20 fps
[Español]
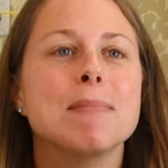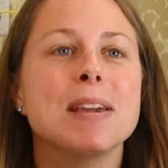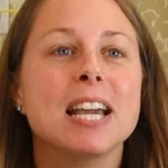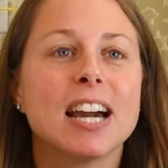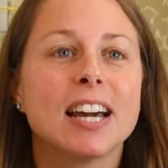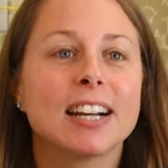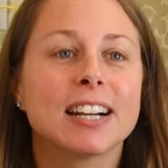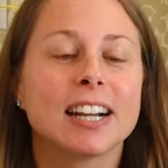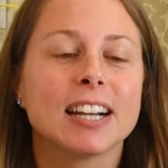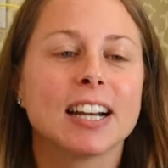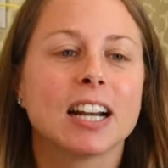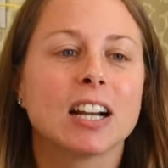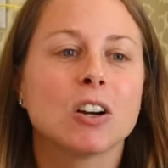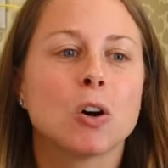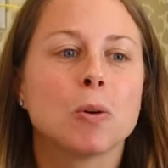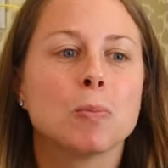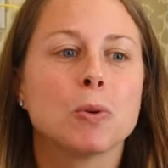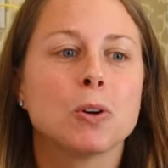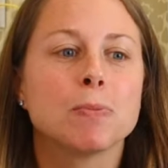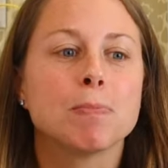mi carrera
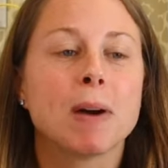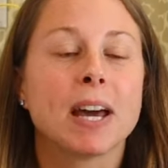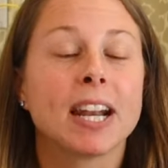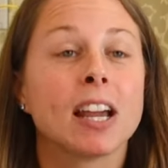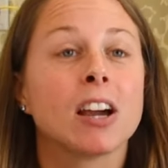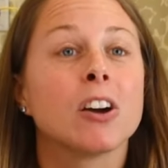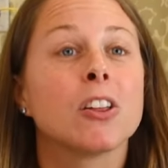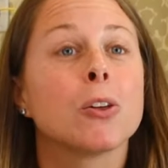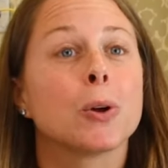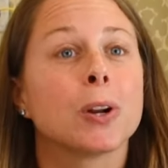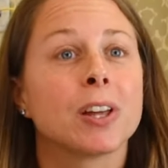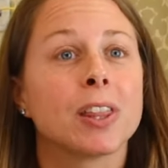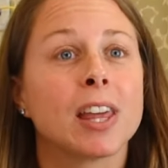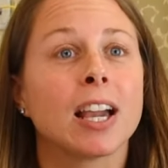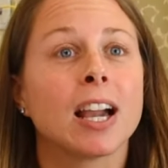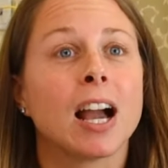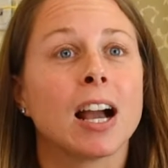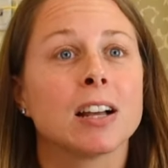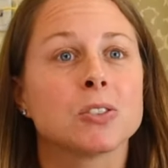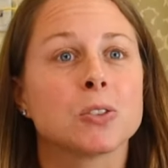como manejadora de
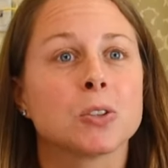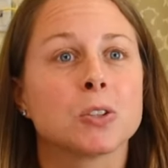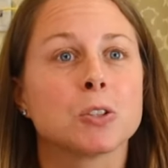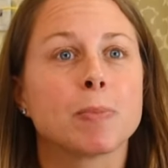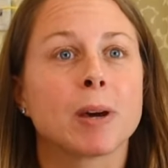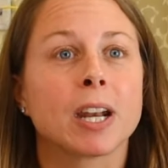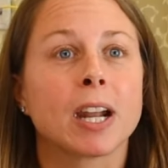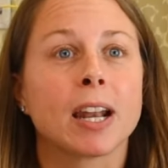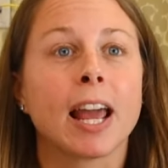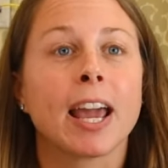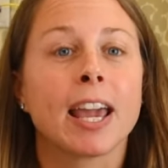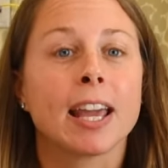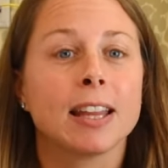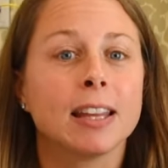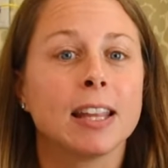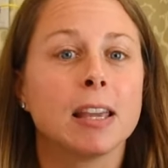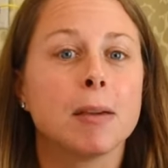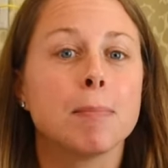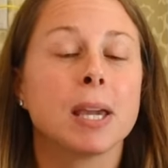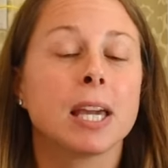casos para la
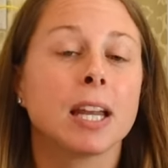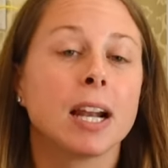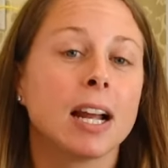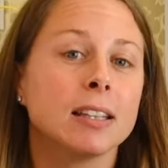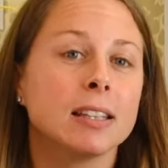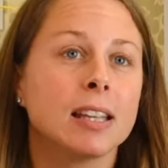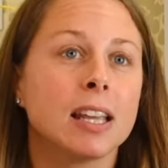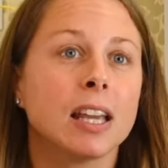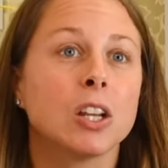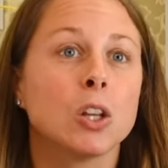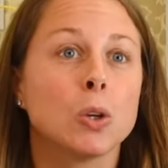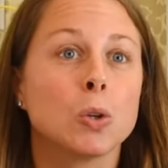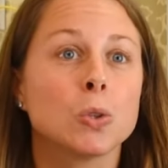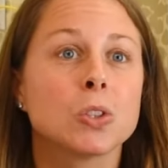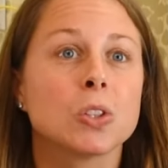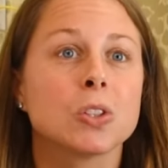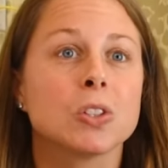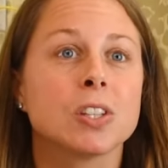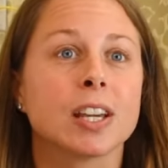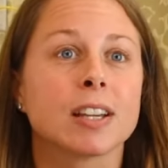gente inmigrante en
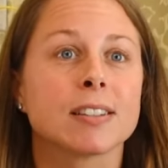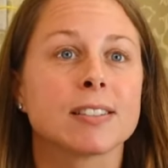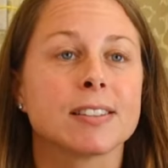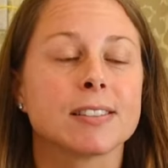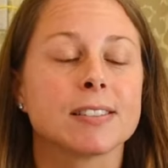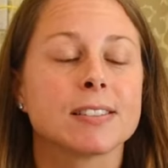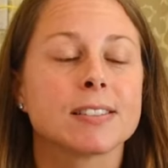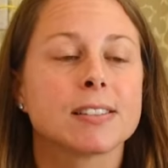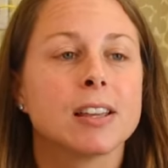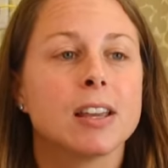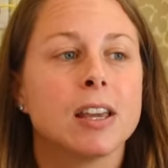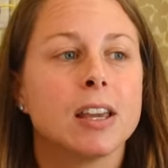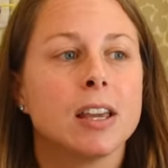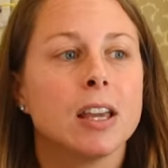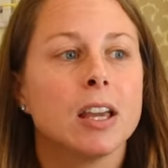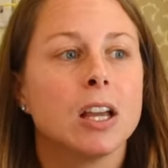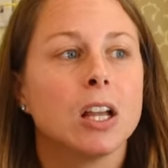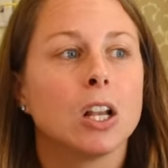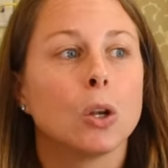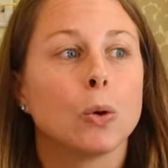Houston, Texas.
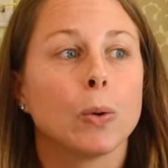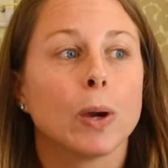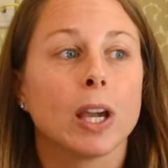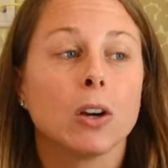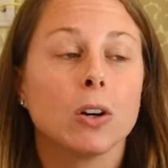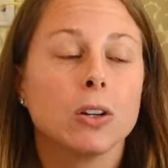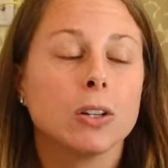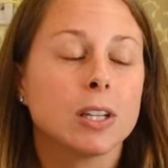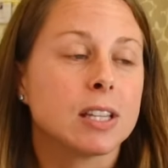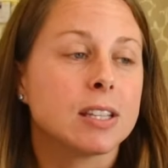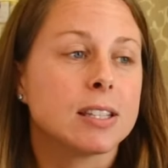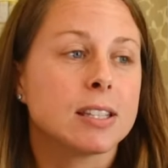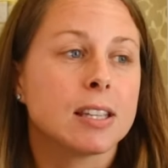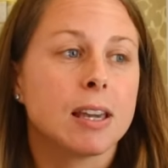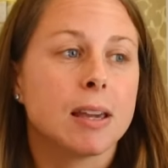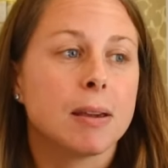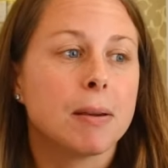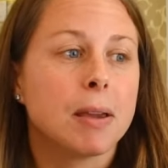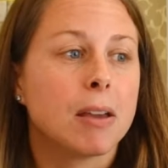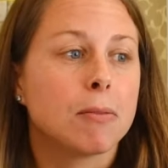Luego
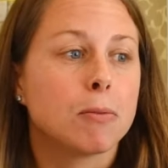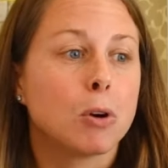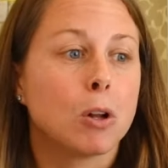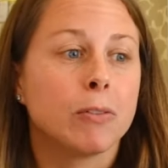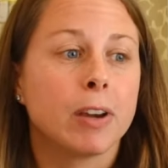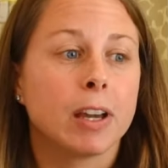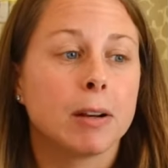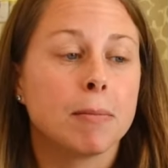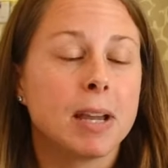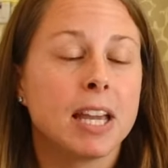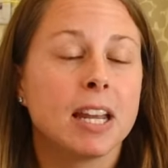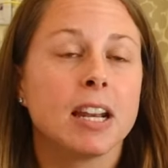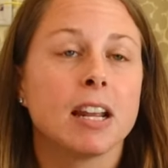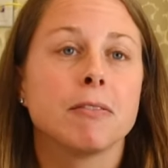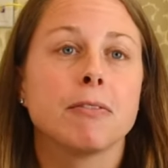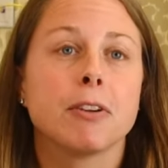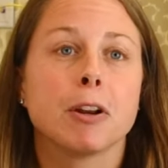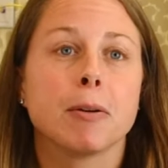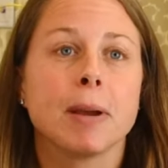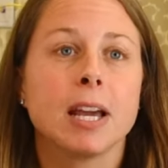quise volverme en
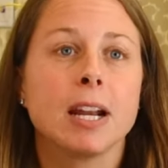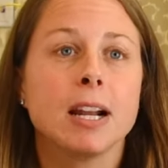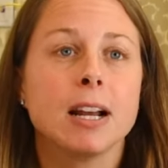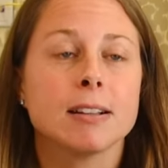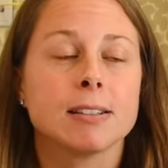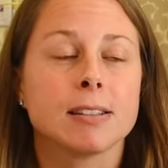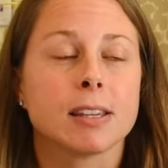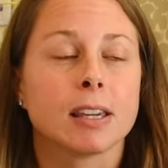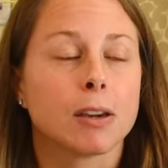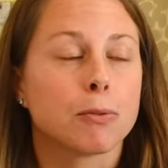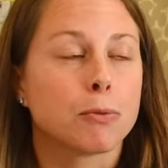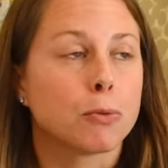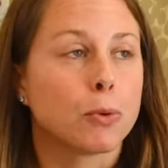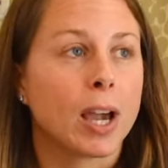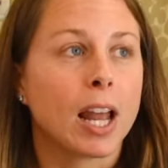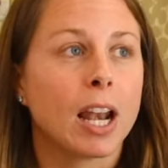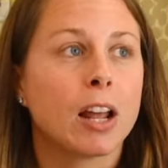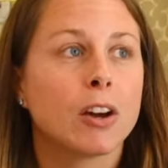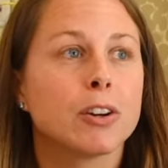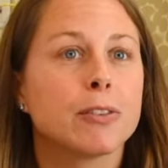enfermera, así que fui
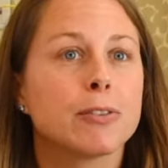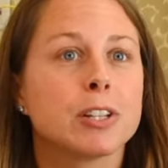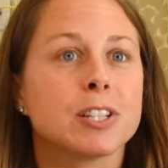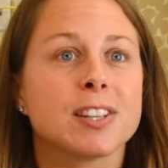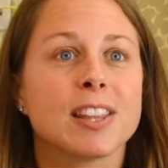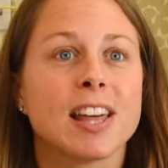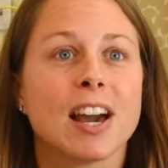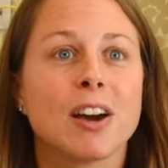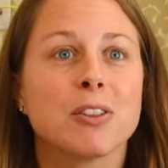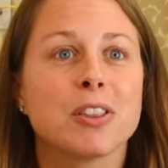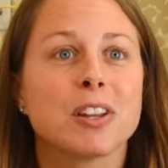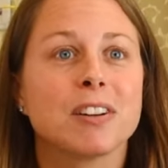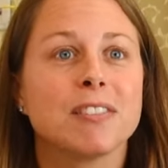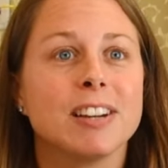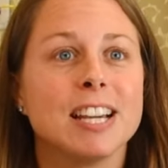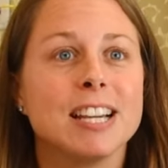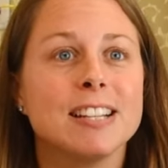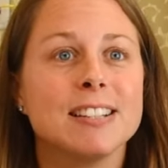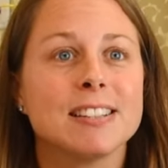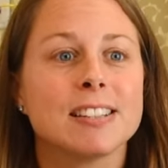a la universidad otra
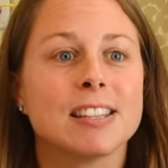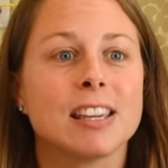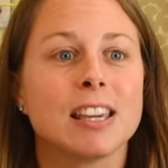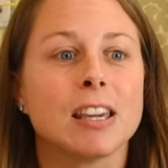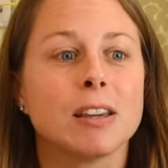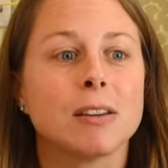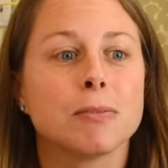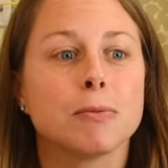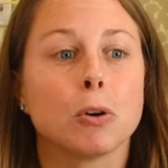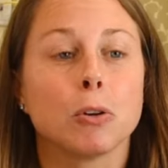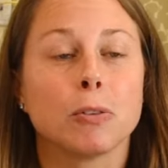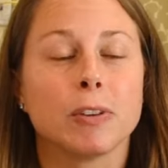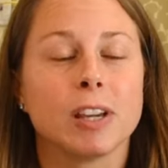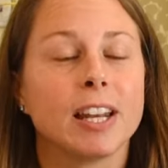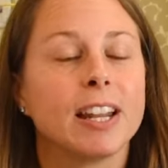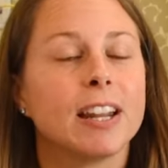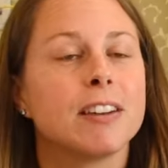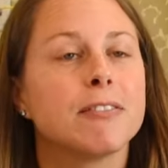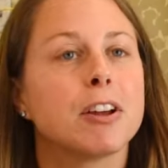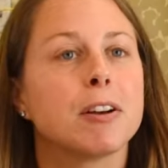vez y volví
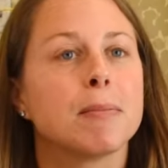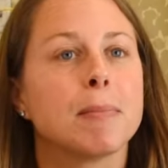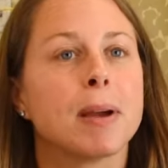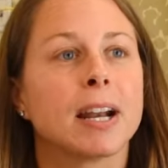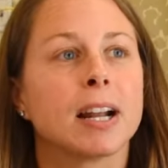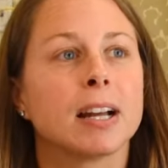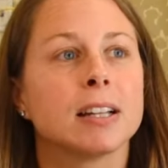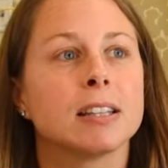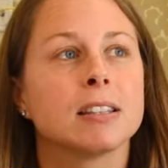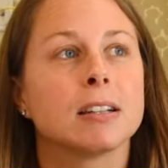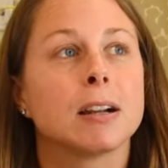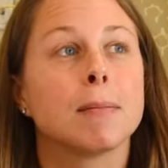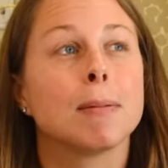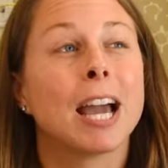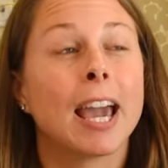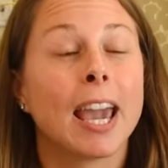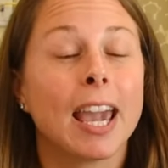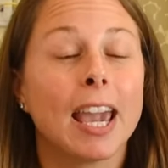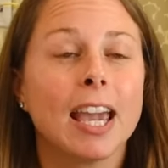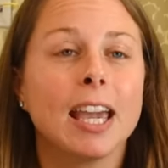en enfermera.
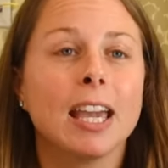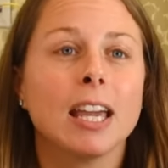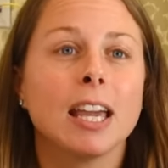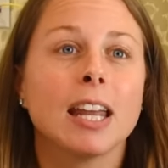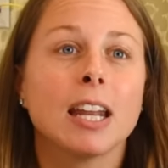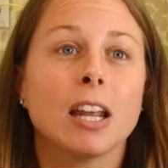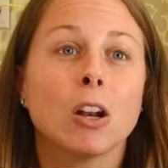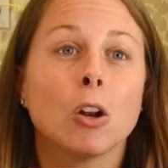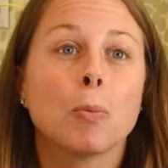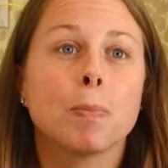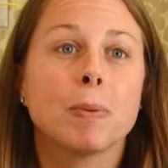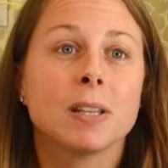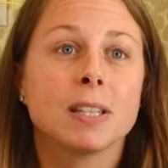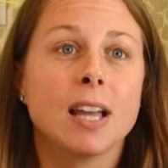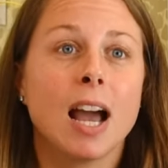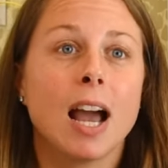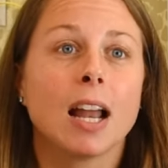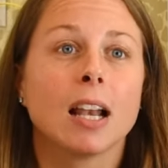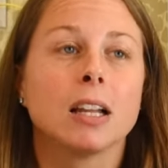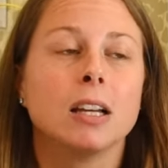Trabajé en el
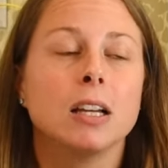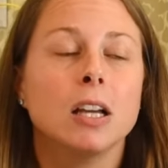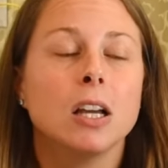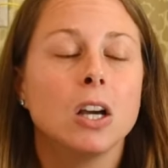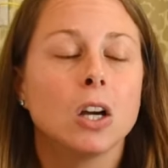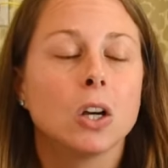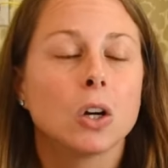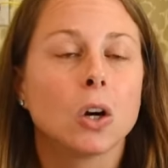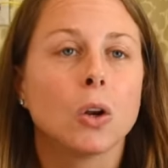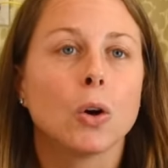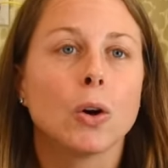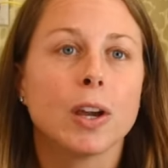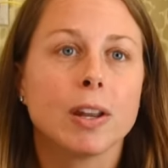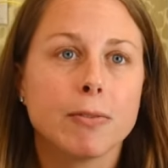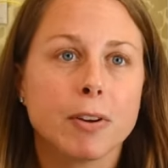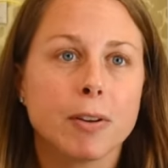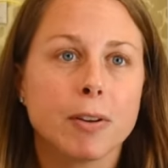hospital con los,